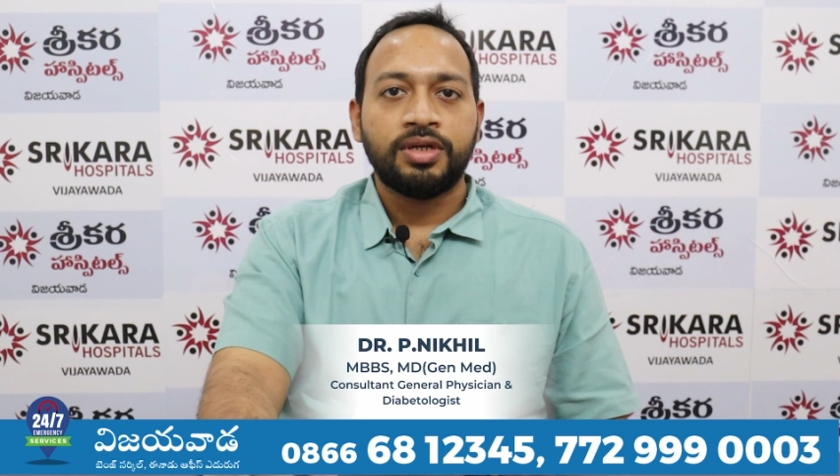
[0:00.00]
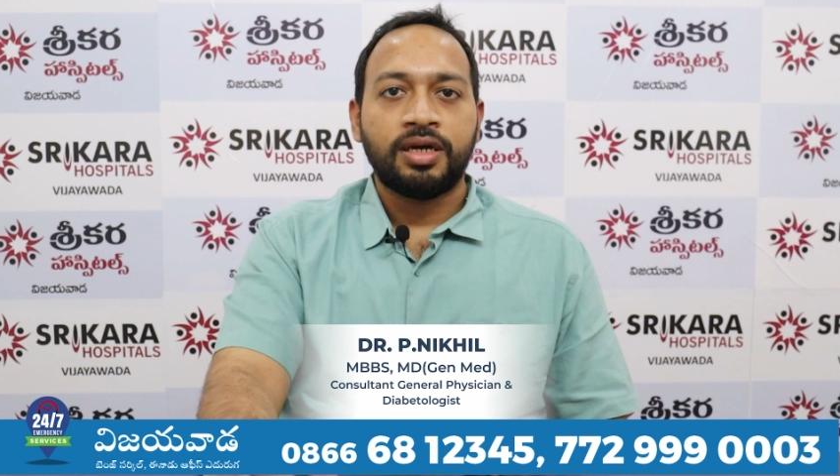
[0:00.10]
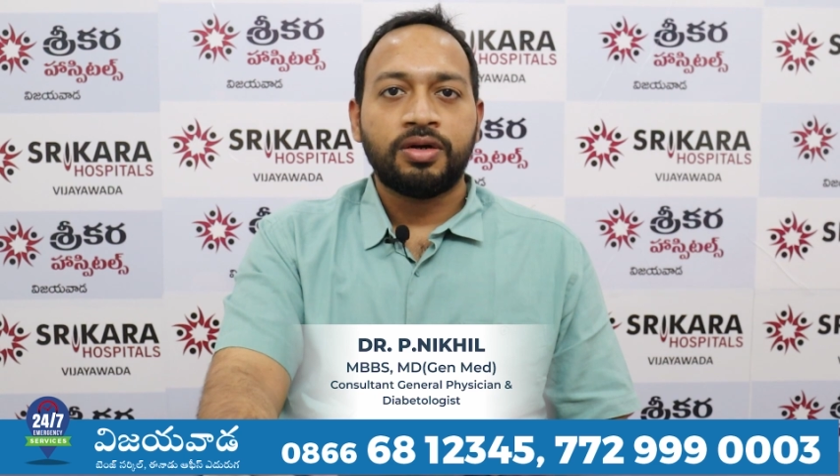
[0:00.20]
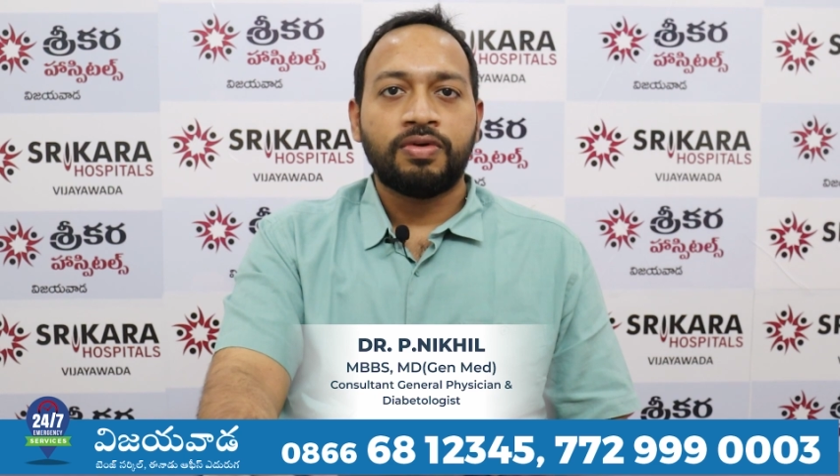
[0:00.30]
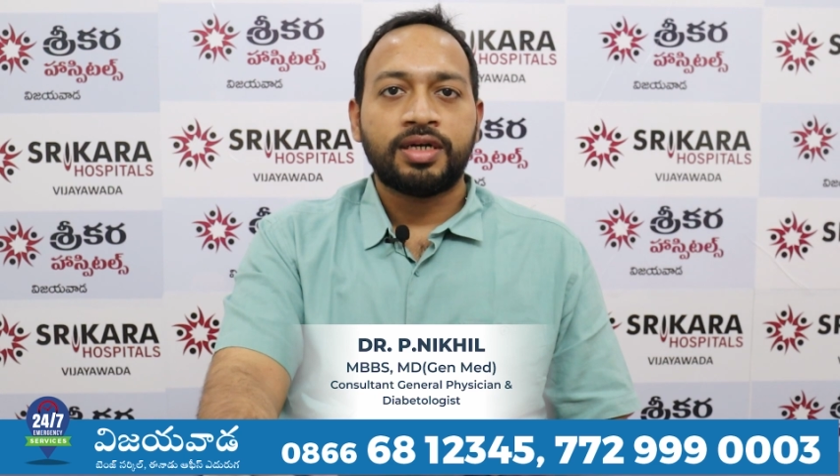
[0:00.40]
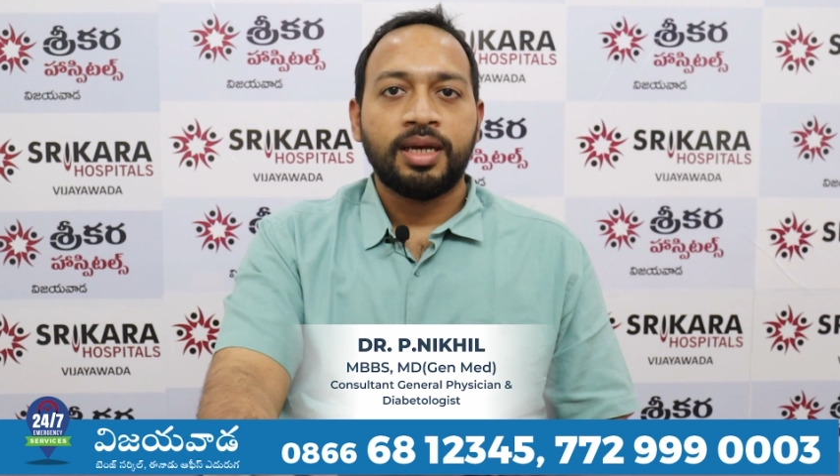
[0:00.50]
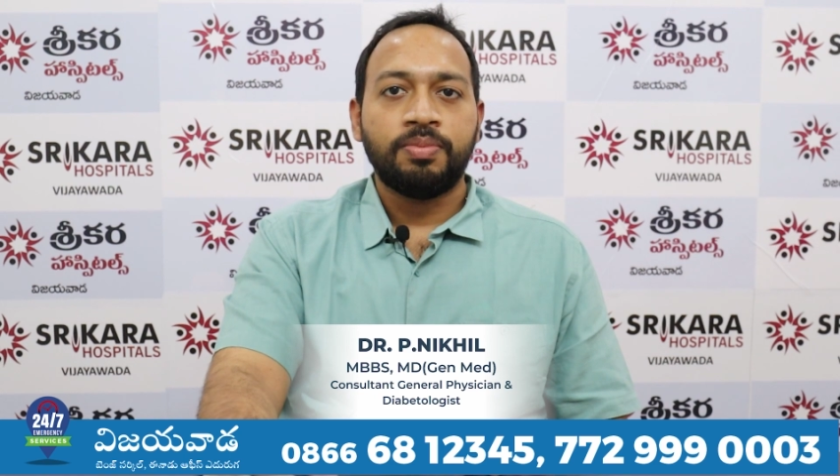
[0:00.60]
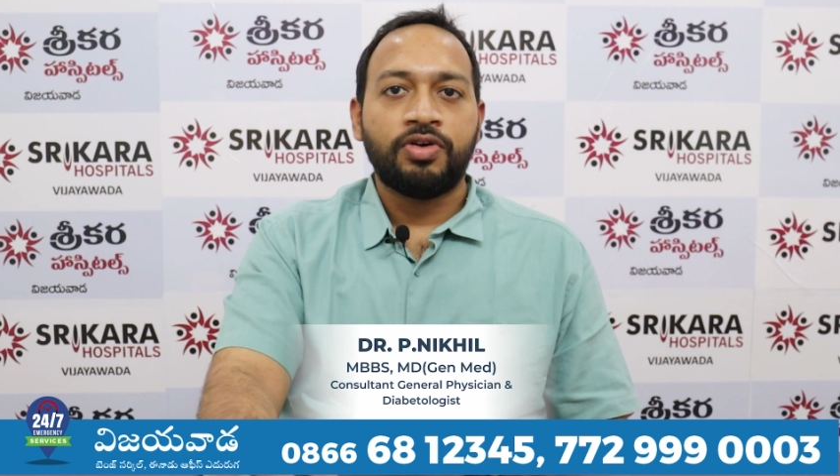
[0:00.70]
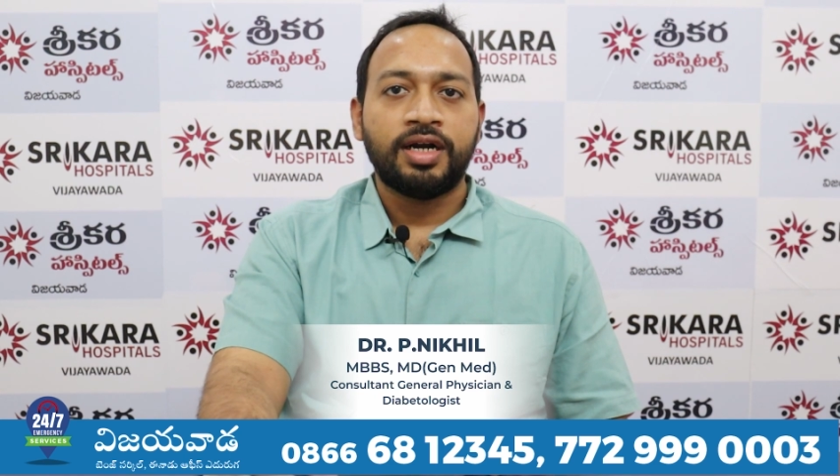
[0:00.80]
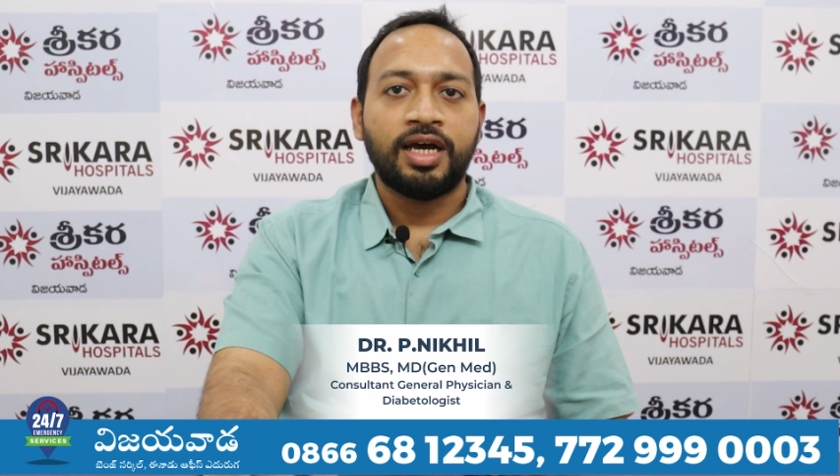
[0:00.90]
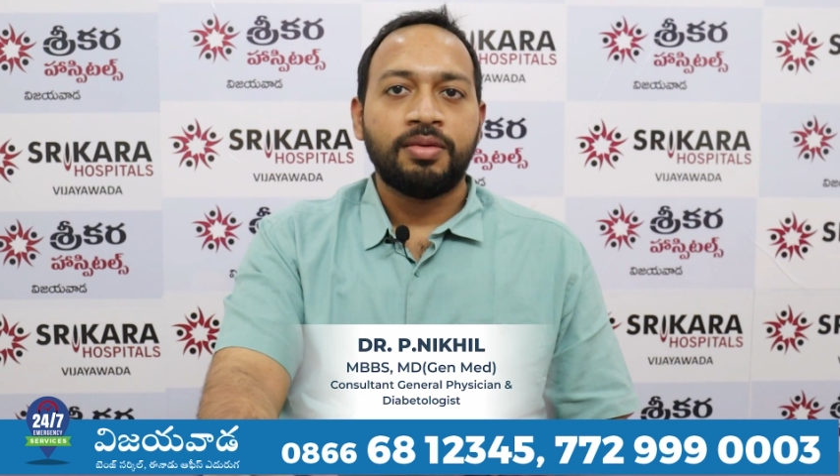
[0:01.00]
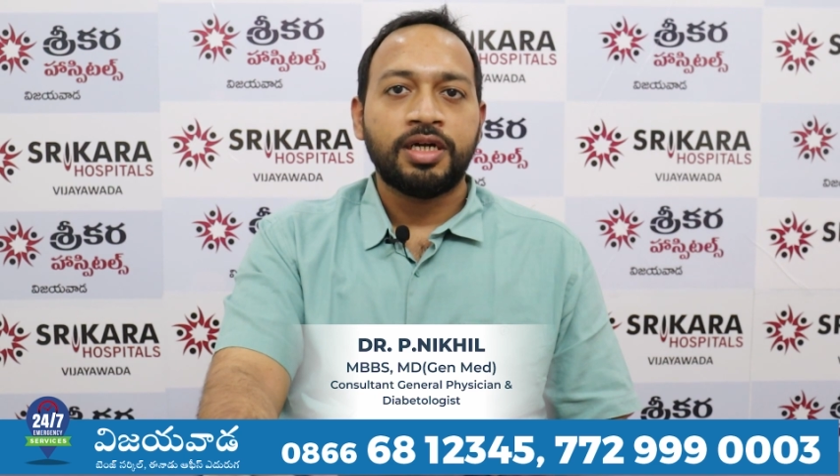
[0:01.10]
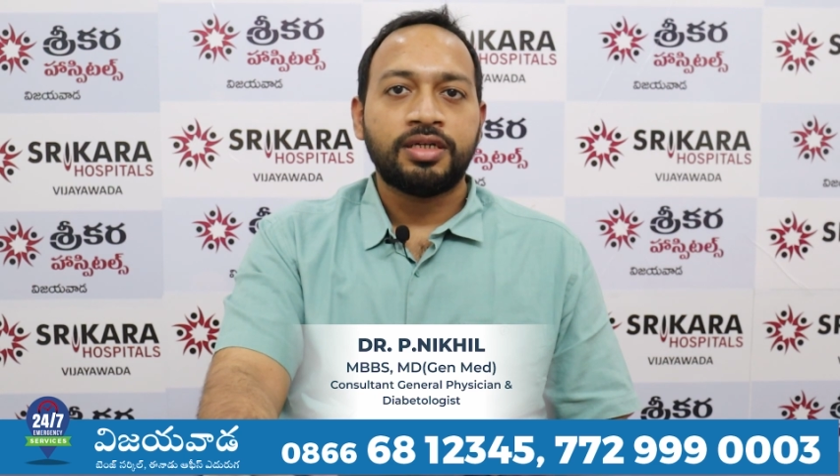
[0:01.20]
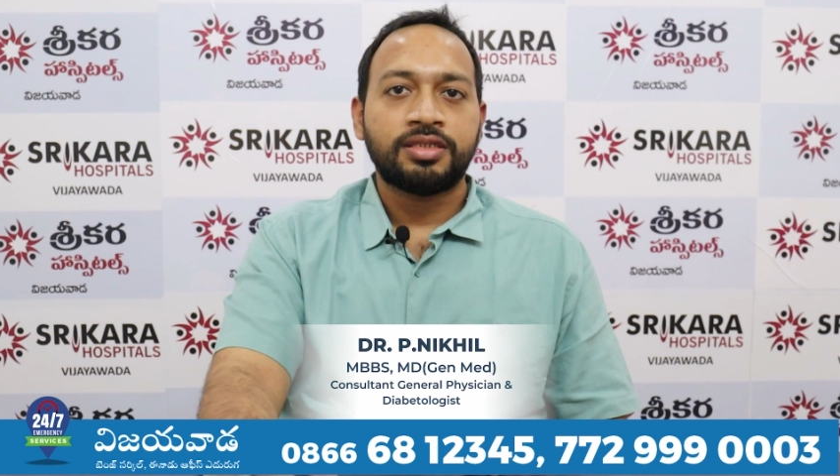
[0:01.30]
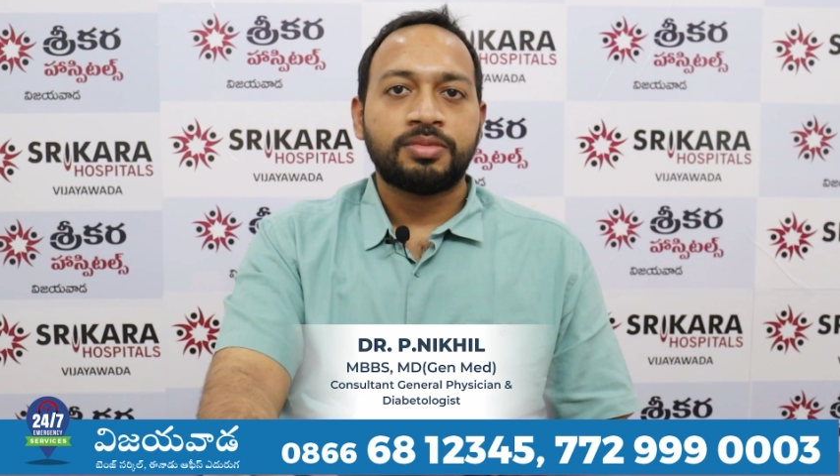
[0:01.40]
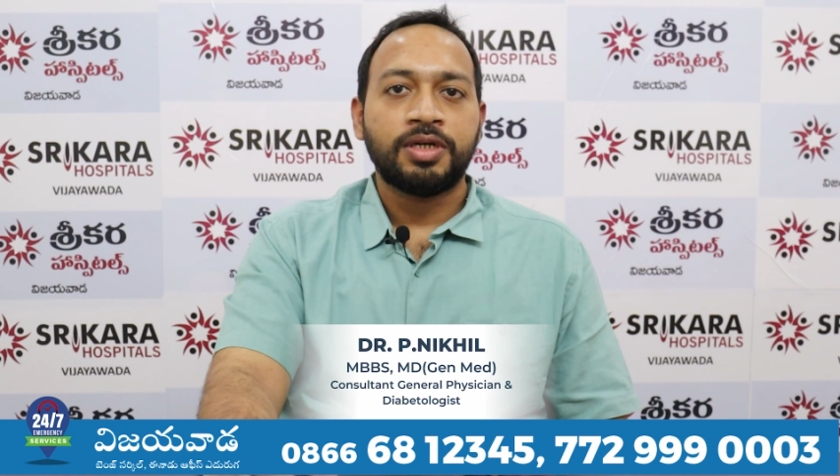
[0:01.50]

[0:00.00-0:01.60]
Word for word: ఎక్కువ టైప్ వన్ డయాబెటీస్